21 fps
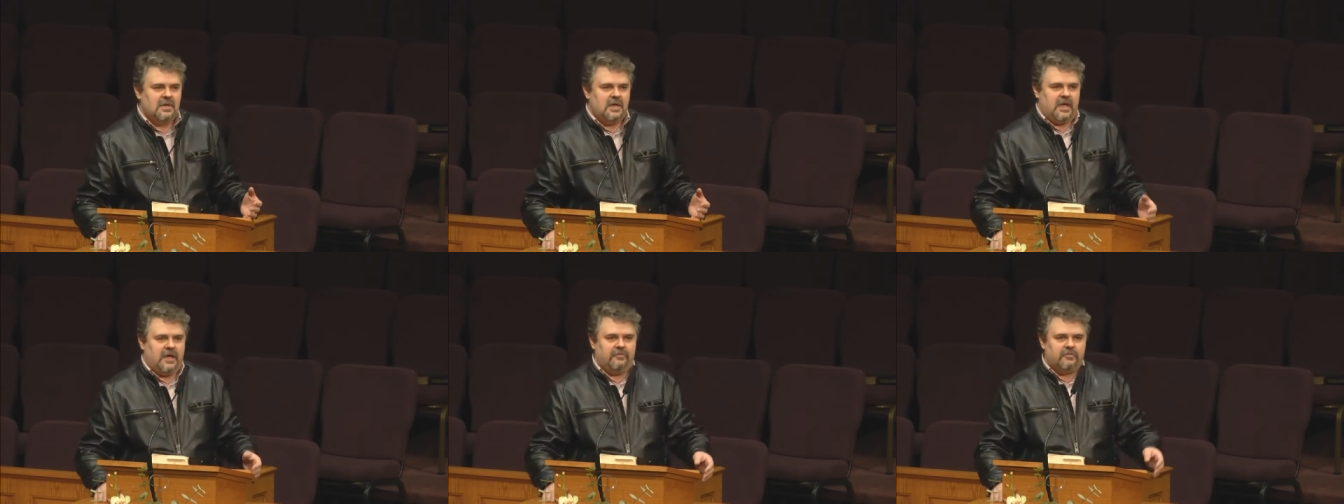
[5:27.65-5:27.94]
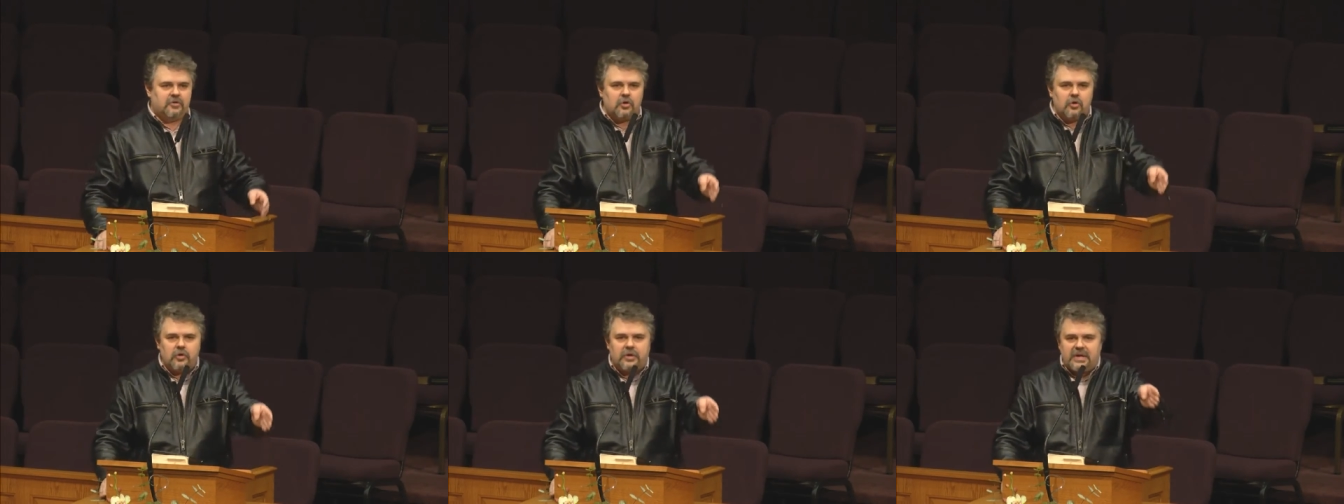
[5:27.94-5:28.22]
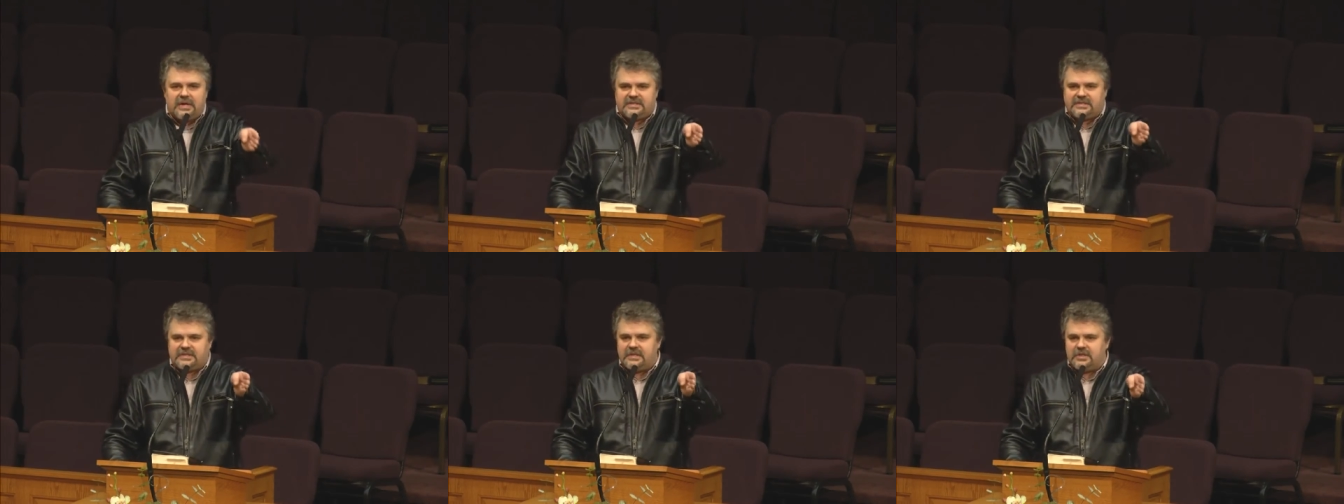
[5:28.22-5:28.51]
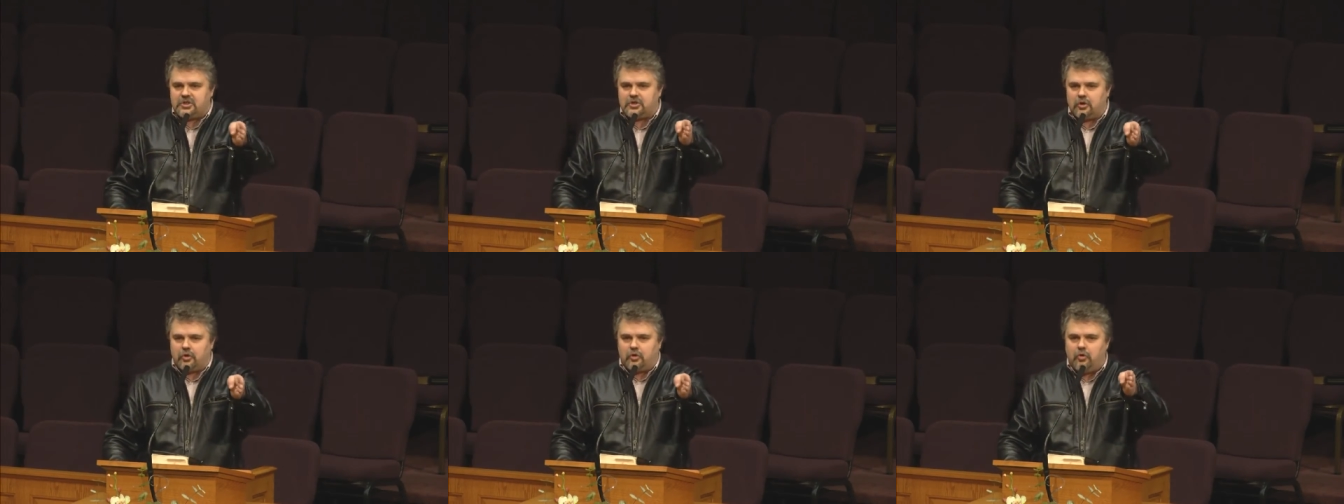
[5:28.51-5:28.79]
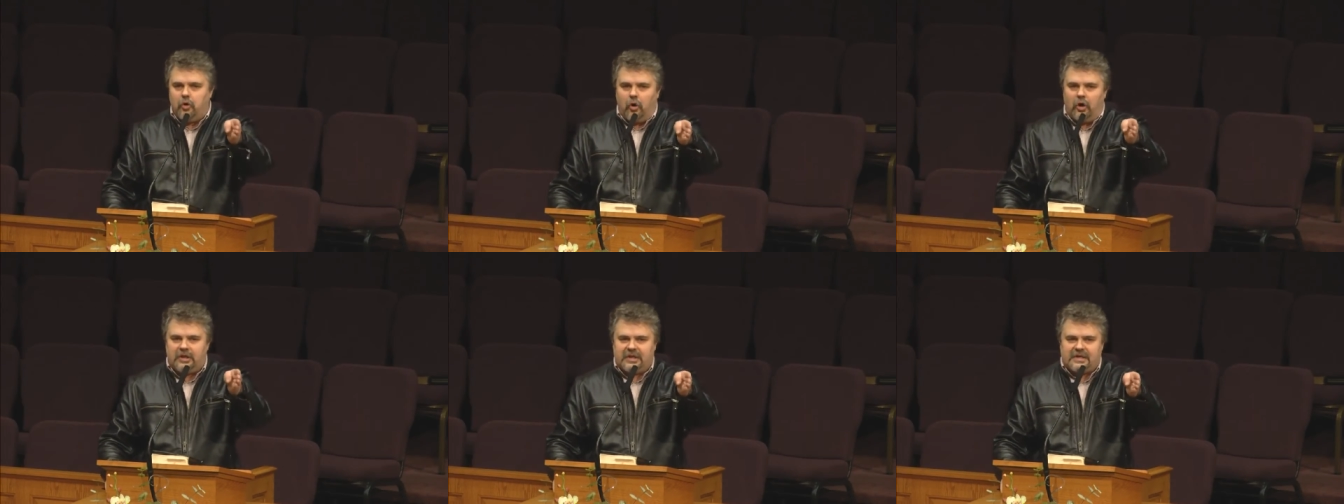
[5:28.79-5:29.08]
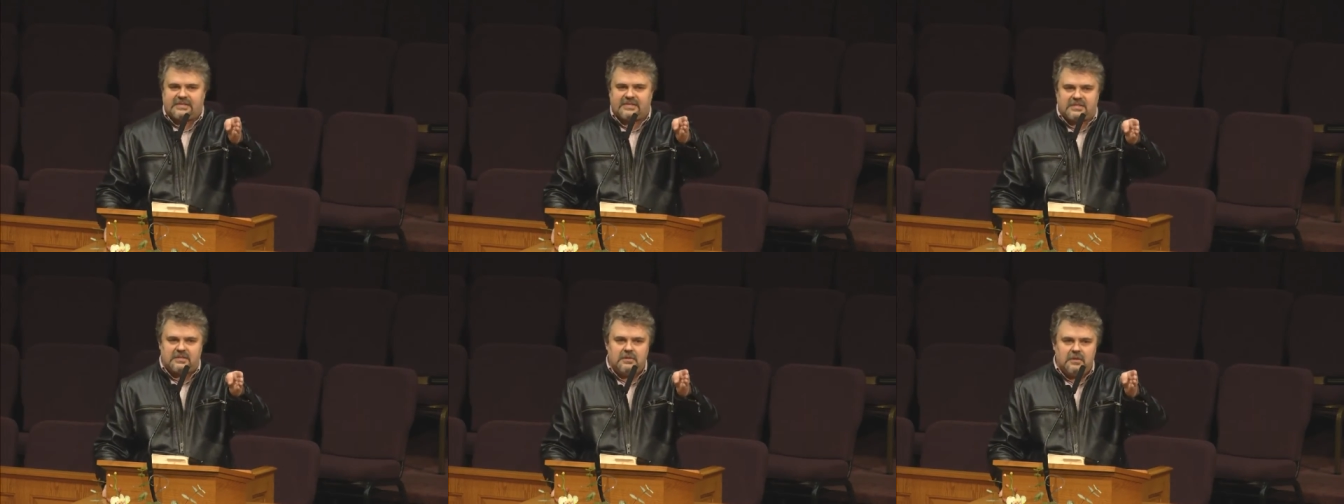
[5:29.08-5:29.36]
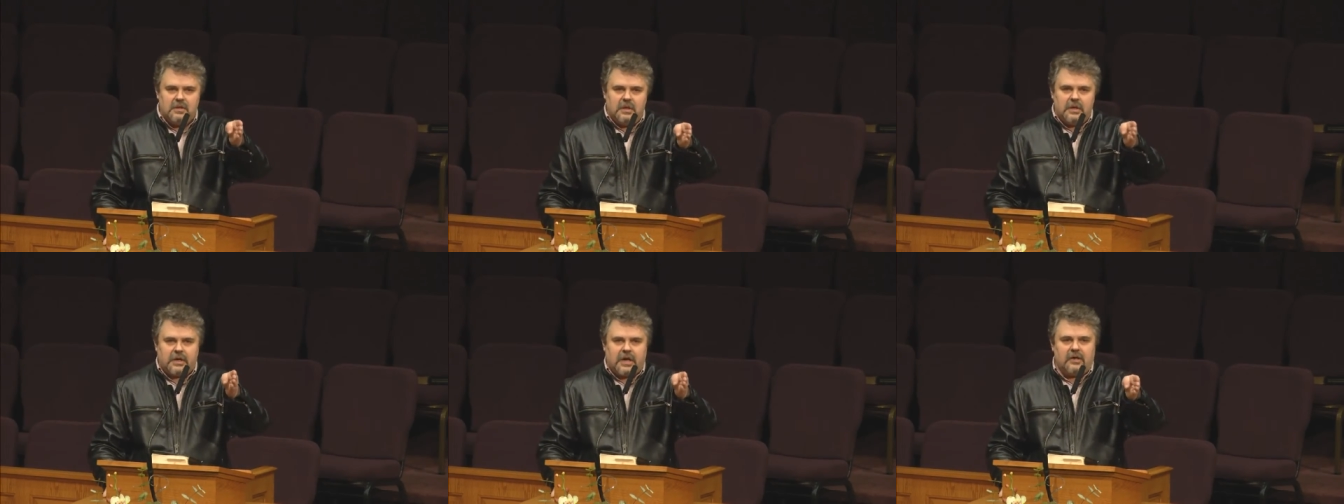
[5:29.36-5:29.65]
и вдруг я слышу голос,
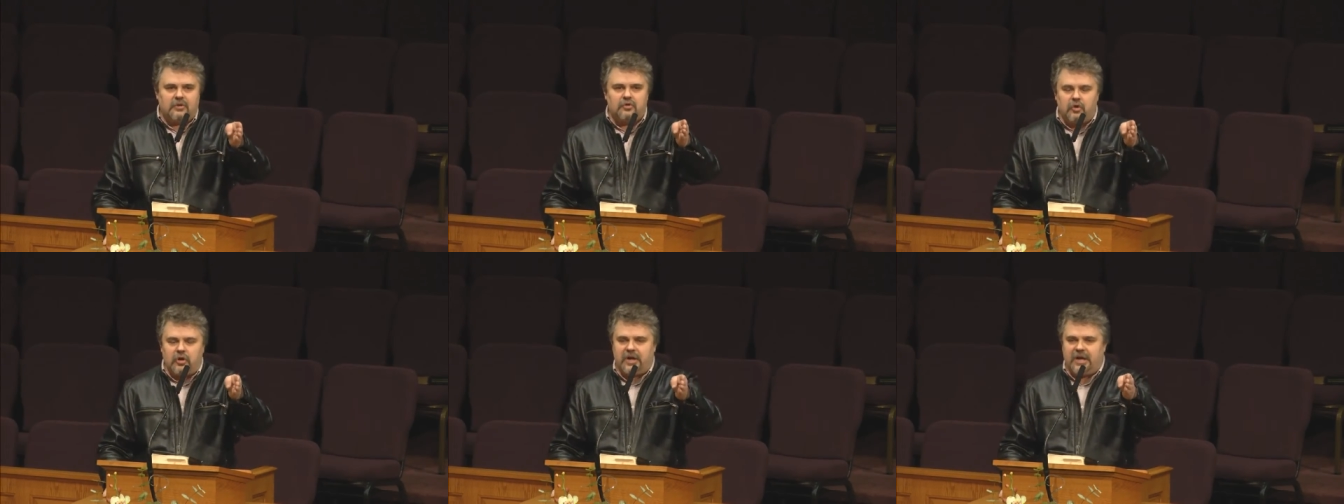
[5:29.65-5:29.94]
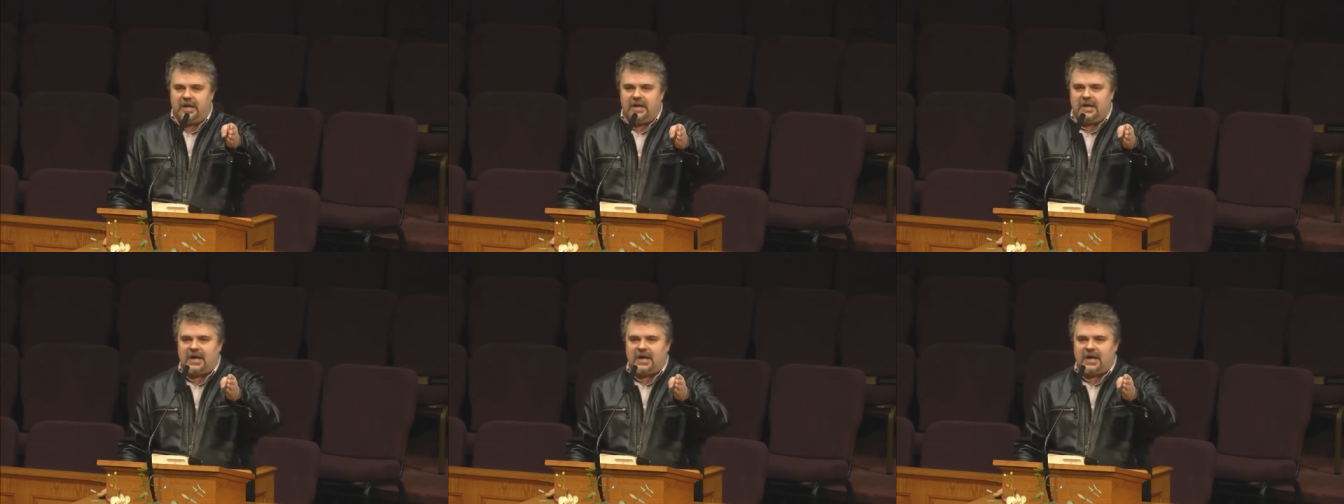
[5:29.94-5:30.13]
который